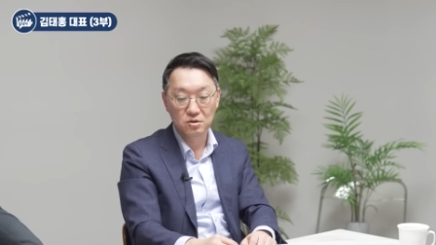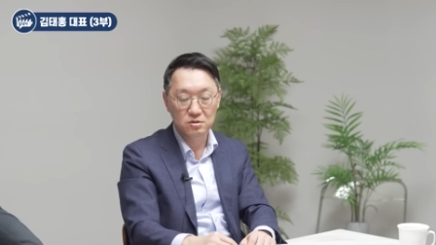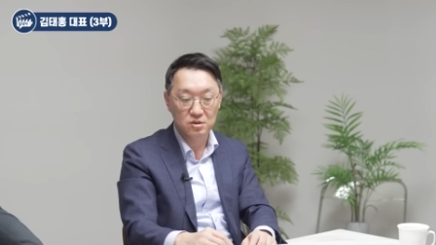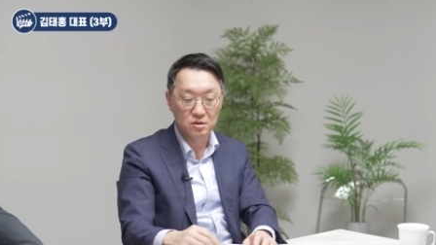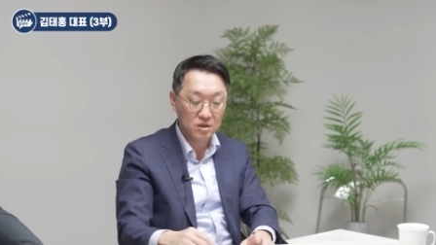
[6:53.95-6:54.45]

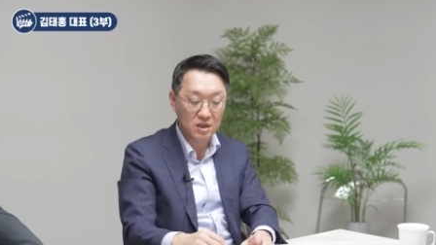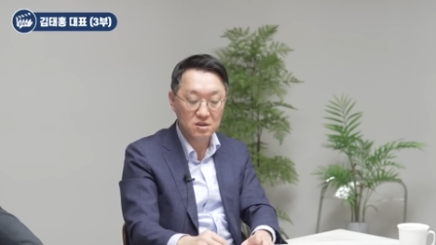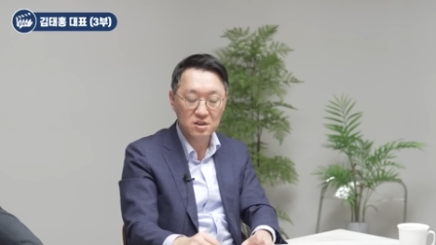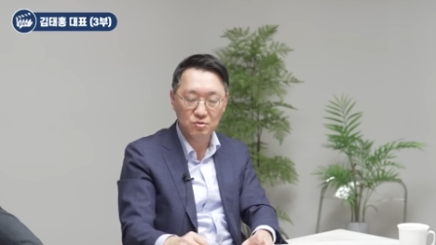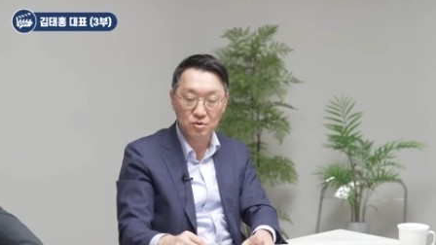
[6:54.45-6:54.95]
저는 이제
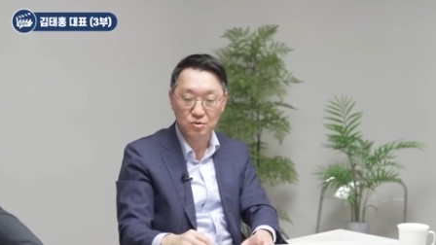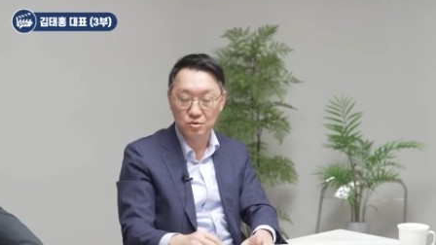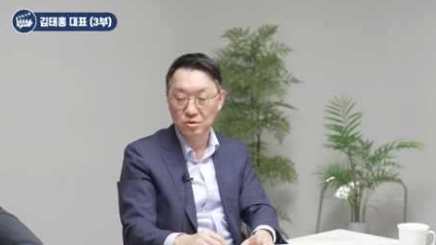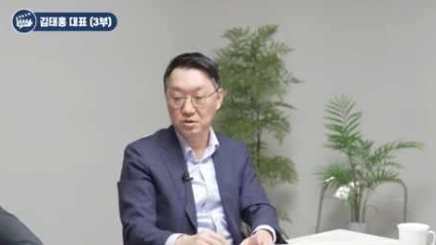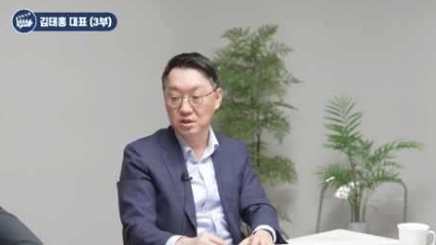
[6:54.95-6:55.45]
양극재
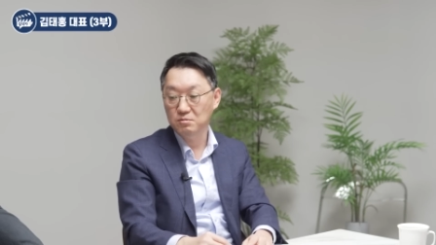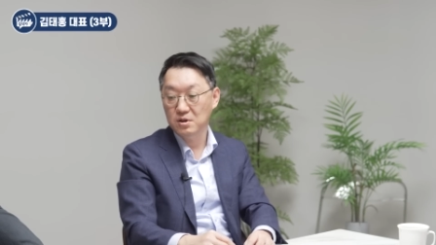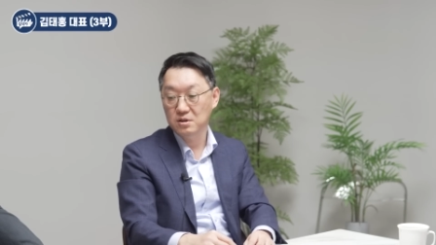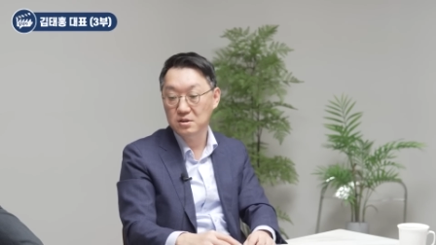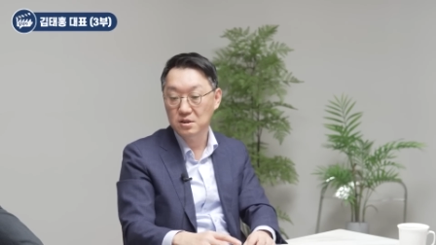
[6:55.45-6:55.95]
위주로
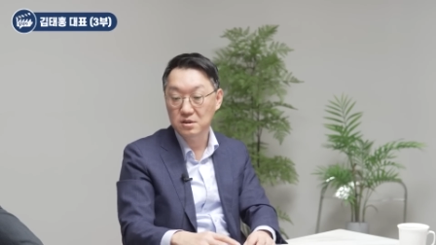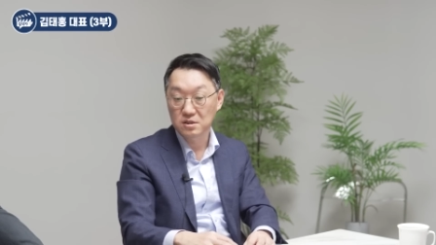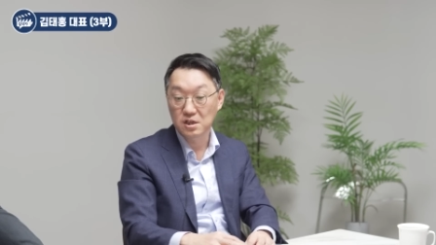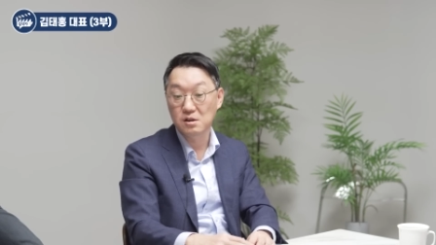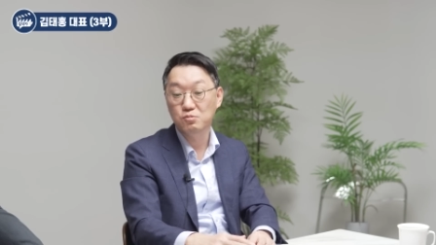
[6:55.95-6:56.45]
그다음에 이제
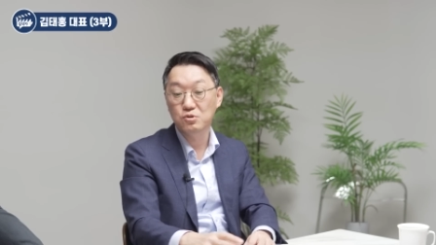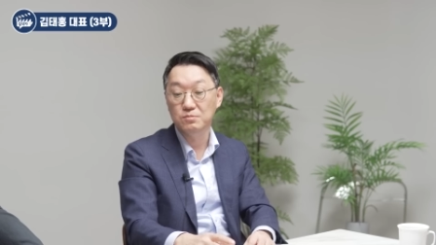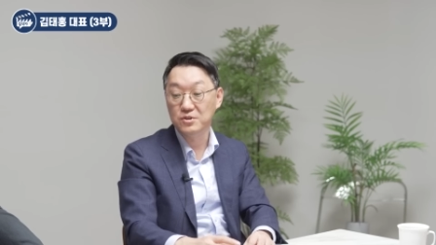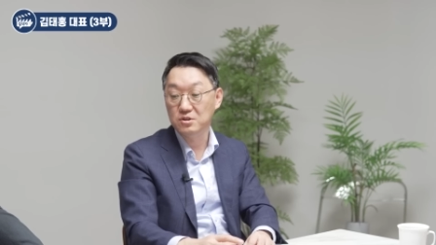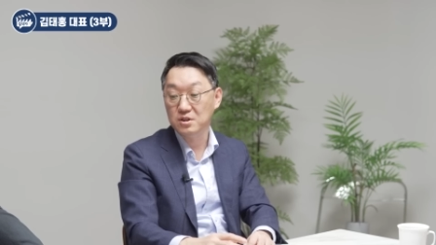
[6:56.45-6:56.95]
일부
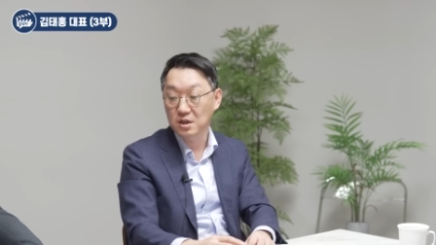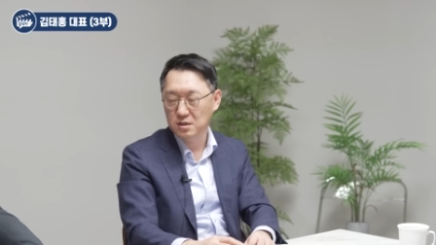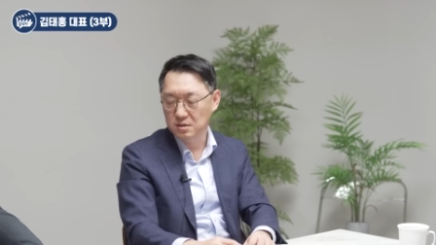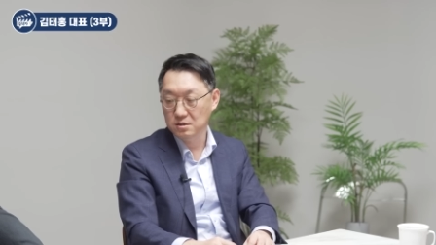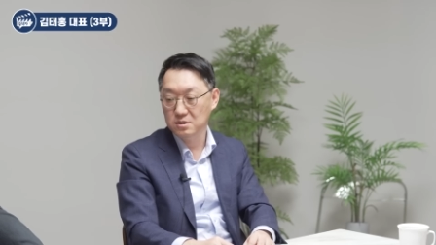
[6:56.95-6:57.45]
음극재,
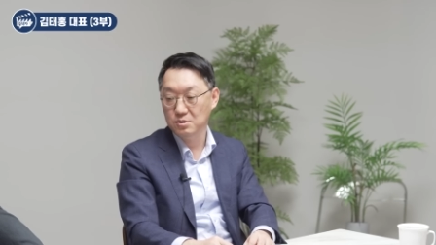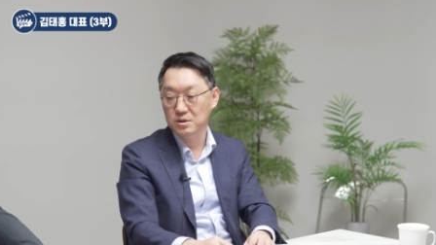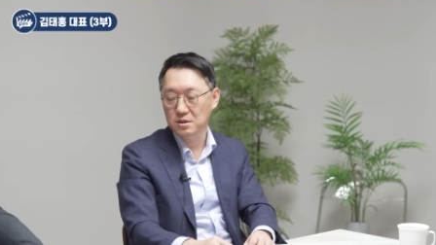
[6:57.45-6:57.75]
음극재 네.